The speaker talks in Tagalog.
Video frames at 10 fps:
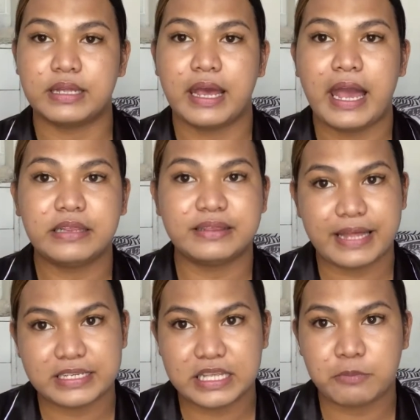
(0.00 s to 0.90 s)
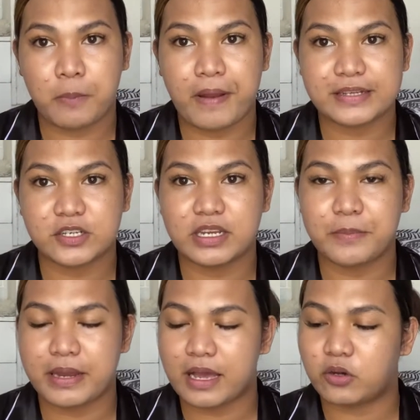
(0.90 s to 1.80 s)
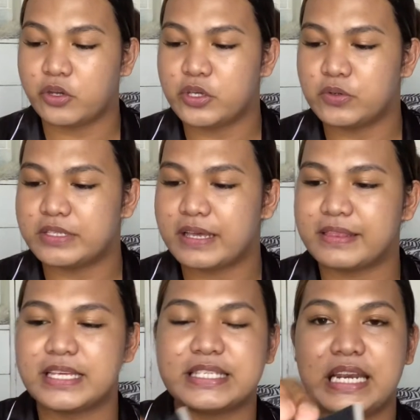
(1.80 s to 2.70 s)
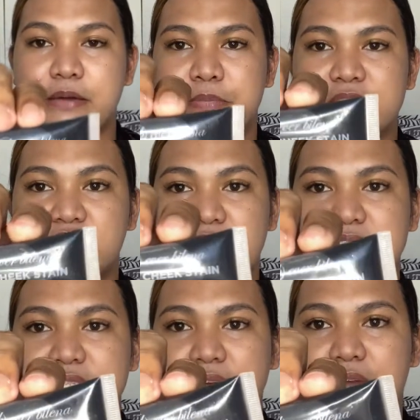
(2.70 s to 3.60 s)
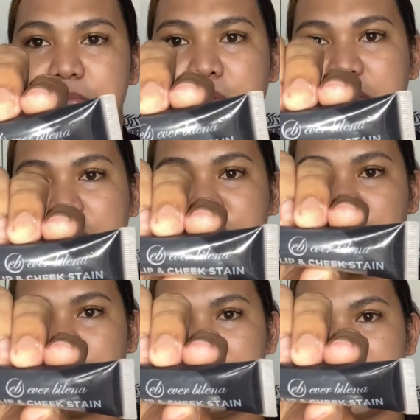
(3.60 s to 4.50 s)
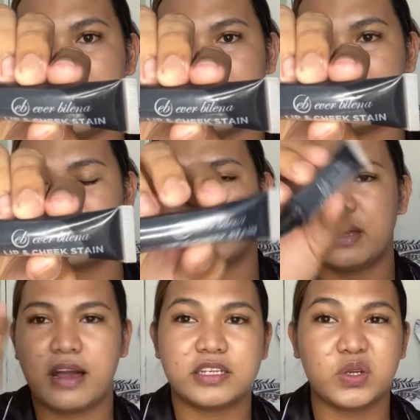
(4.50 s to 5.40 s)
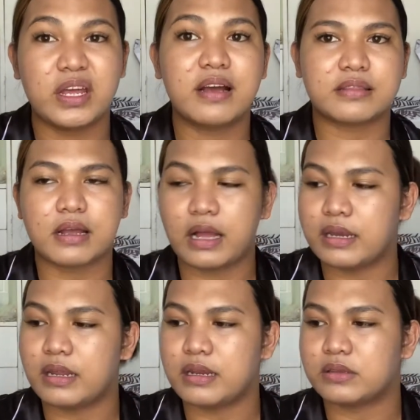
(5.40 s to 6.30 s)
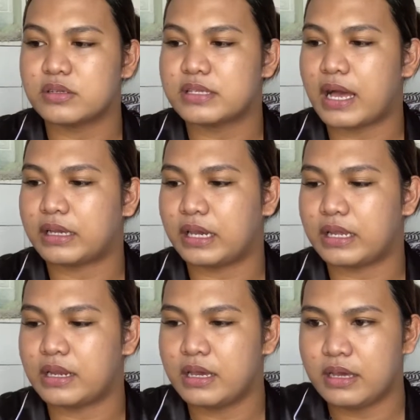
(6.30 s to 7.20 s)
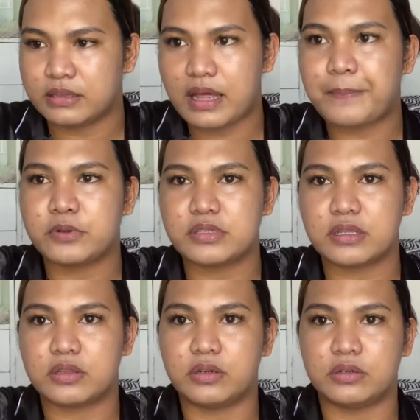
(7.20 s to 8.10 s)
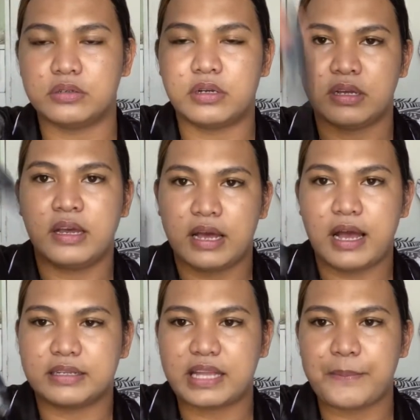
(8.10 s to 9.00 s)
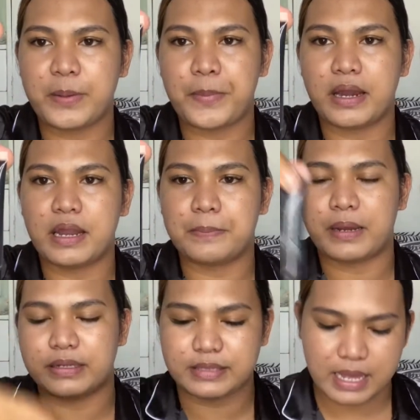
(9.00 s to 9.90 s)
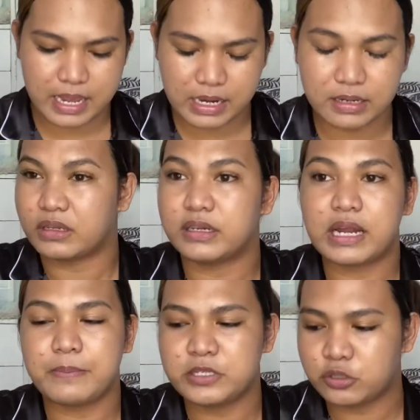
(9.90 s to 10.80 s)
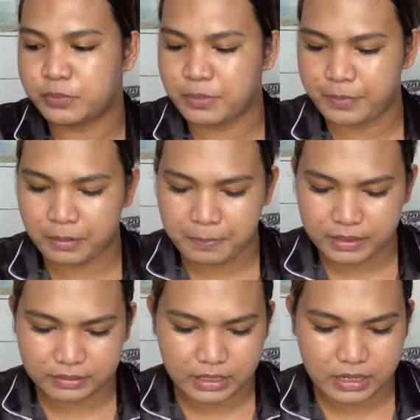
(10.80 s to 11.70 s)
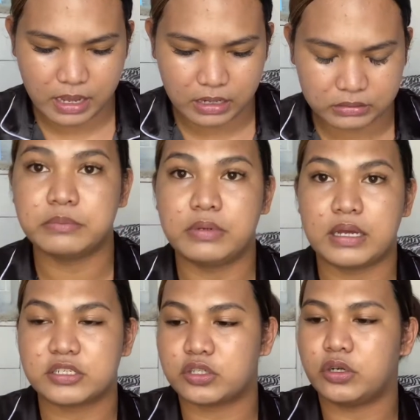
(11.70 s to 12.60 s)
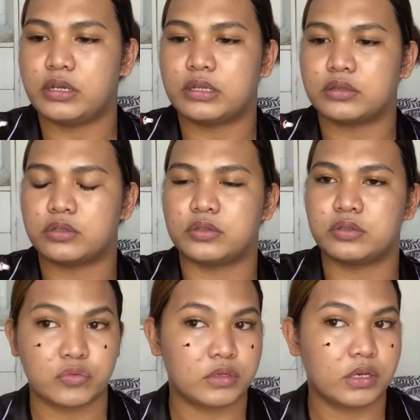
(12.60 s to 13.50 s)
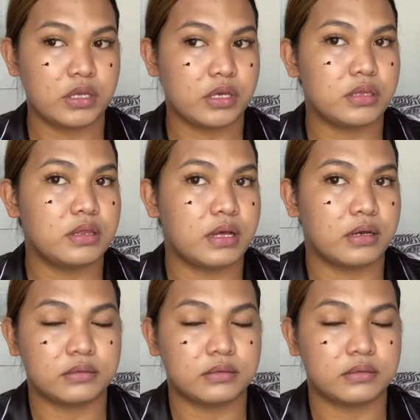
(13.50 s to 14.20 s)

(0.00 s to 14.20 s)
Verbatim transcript: And next, nagda-blush on naman ako using this Lip and Cheek Stain by Ever Belena. Actually, ang tagal na nito sa akin. Tapos ito, oh, ang dami pang laman. Dahil, grabe, super pigmented ang blush on na to. Ganyan lang.